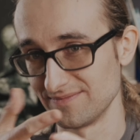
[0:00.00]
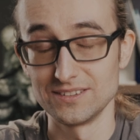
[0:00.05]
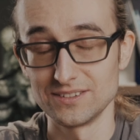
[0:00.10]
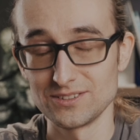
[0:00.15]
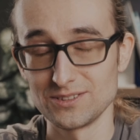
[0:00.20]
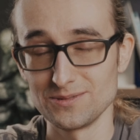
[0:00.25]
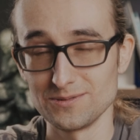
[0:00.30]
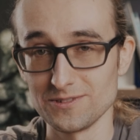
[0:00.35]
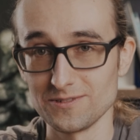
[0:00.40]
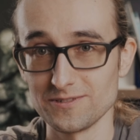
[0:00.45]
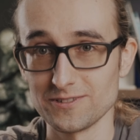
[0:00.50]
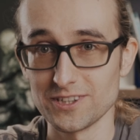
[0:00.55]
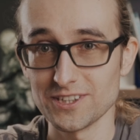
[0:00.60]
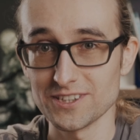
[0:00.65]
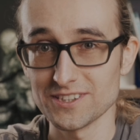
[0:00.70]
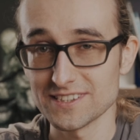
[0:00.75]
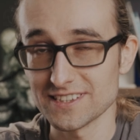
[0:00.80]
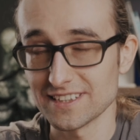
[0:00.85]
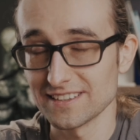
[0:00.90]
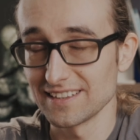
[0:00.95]

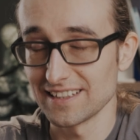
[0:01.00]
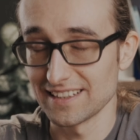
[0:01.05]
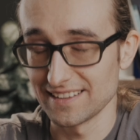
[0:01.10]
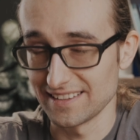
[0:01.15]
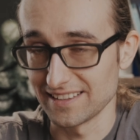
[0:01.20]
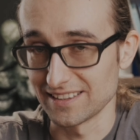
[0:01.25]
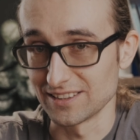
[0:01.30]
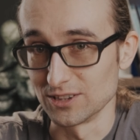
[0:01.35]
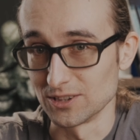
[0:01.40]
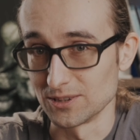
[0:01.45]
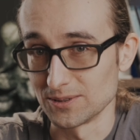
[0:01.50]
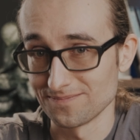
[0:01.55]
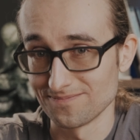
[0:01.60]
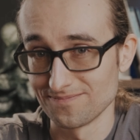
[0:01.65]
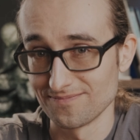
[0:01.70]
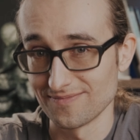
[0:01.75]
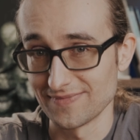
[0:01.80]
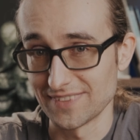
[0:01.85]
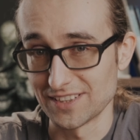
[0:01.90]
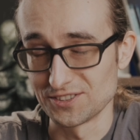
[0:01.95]
Zdumiewająca dlatego,
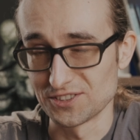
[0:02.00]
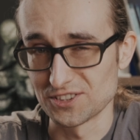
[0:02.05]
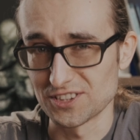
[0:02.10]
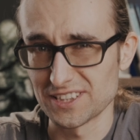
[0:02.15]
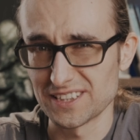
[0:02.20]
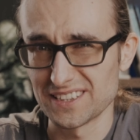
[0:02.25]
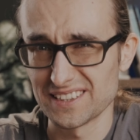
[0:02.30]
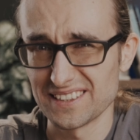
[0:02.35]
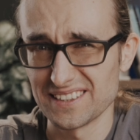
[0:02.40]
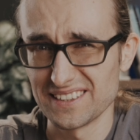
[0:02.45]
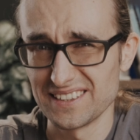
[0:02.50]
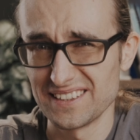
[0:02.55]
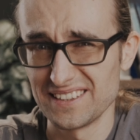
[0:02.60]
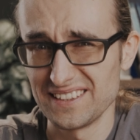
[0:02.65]
że